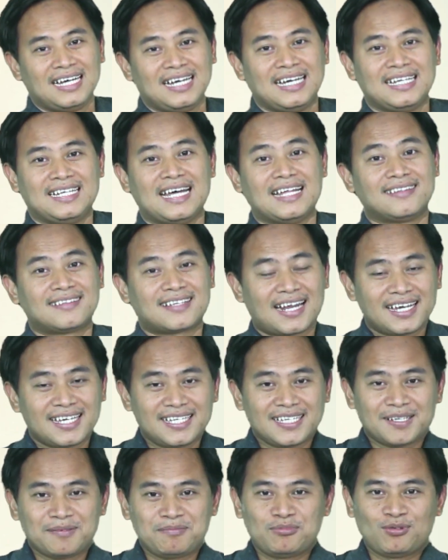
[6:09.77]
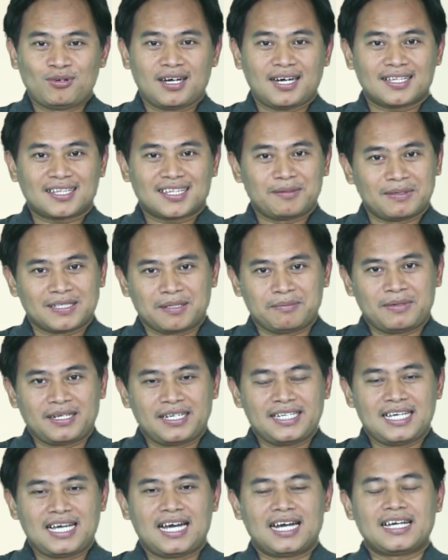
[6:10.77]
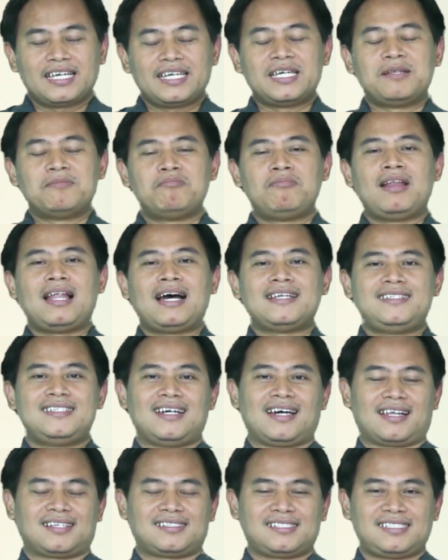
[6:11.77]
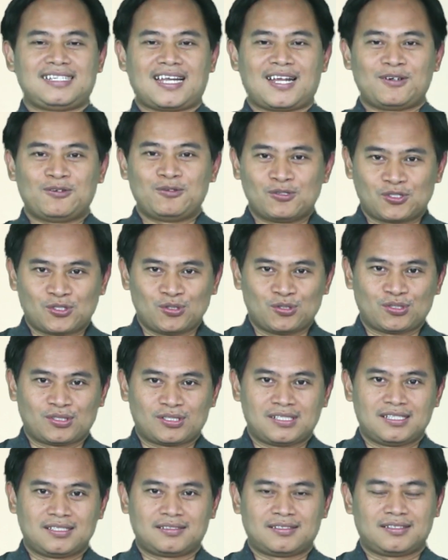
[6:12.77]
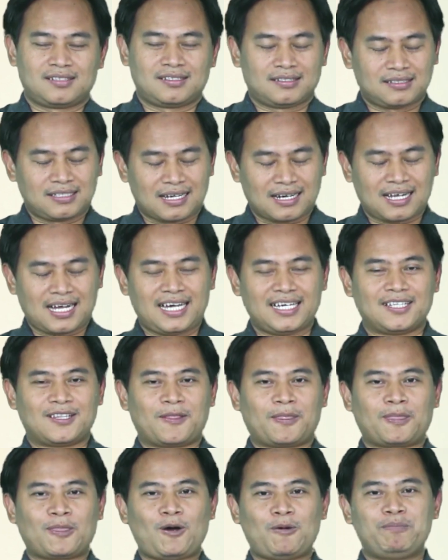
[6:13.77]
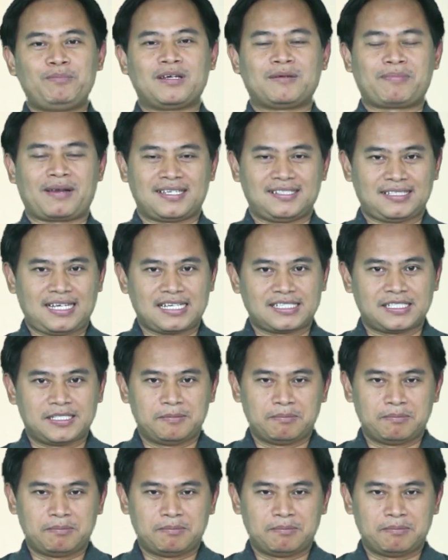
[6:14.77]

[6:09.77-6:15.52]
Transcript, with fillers: Dan terakhir buat teman-teman yang ingin belajar secara khusus terkait topik presentasi.